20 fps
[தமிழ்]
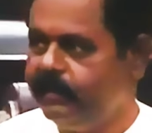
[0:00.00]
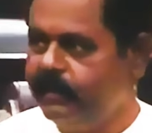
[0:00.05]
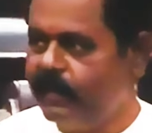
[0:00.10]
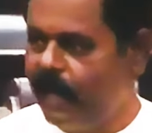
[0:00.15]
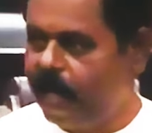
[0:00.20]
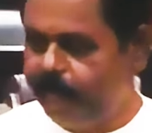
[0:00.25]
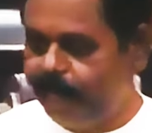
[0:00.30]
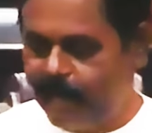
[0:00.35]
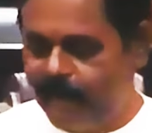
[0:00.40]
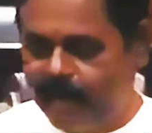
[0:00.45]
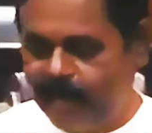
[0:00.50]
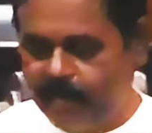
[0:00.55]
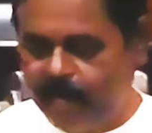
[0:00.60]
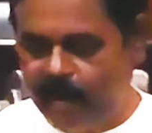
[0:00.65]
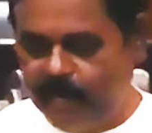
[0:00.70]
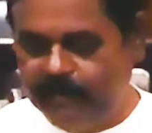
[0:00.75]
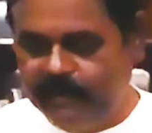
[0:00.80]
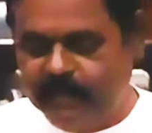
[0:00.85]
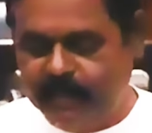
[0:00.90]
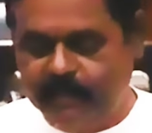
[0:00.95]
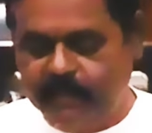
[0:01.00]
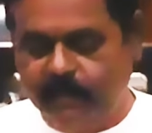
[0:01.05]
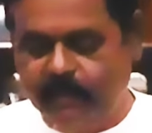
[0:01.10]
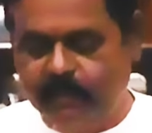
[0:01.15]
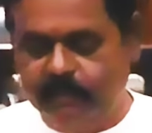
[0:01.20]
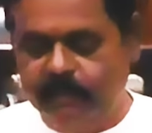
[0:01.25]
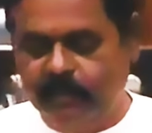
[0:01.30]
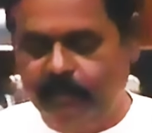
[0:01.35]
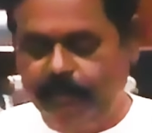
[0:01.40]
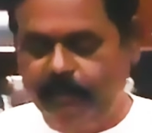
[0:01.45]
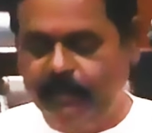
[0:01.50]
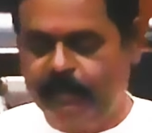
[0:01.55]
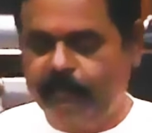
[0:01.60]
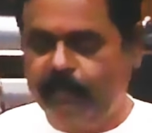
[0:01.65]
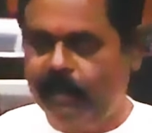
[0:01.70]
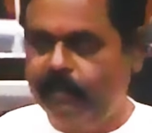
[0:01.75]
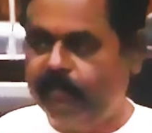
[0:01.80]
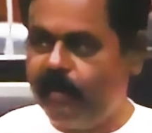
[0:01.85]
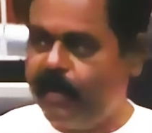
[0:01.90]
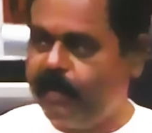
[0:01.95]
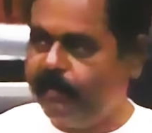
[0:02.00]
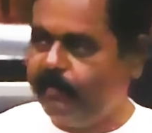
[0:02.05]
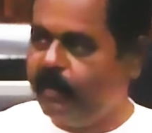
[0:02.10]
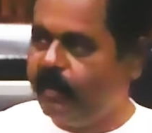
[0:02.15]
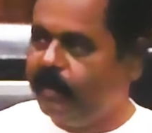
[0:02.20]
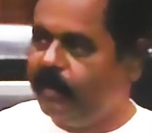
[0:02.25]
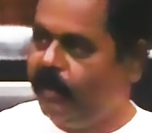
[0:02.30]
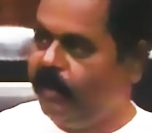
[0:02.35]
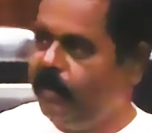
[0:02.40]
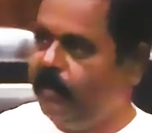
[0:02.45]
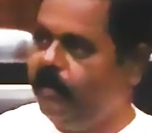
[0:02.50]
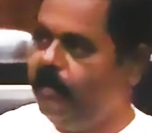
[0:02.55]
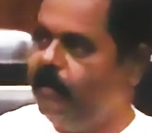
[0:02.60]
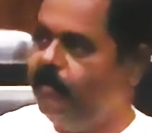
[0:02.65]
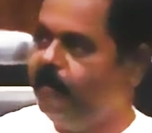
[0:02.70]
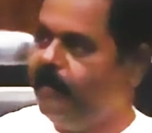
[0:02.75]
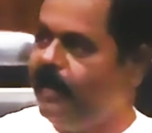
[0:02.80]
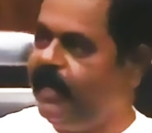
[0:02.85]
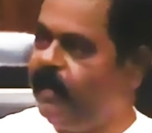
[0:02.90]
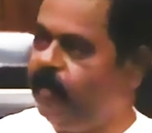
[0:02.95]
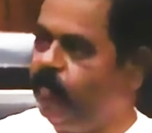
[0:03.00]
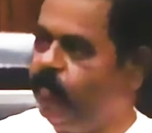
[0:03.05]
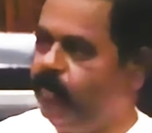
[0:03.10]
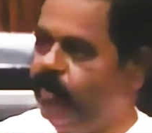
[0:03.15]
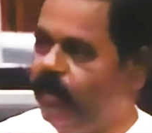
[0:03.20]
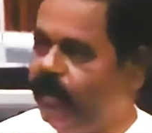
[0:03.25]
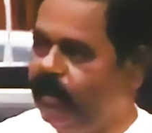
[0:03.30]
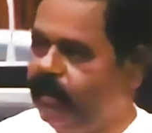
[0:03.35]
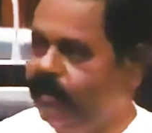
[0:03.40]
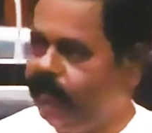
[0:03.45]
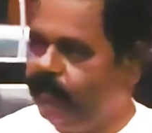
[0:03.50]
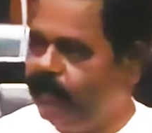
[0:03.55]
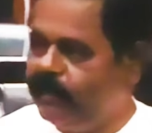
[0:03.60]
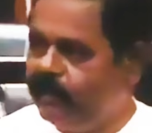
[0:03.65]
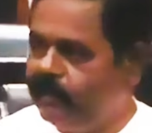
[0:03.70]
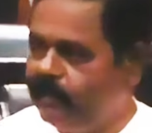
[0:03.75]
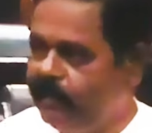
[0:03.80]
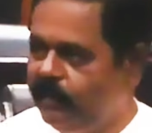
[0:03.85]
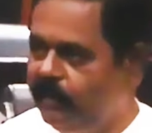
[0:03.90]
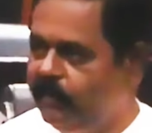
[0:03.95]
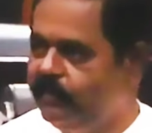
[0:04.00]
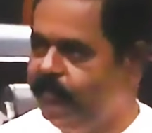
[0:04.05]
யாழ்ப்பாண மாவட்டத்திலிருந்து பெருமளவான மக்கள் பல ஊர்களிலும் இருந்து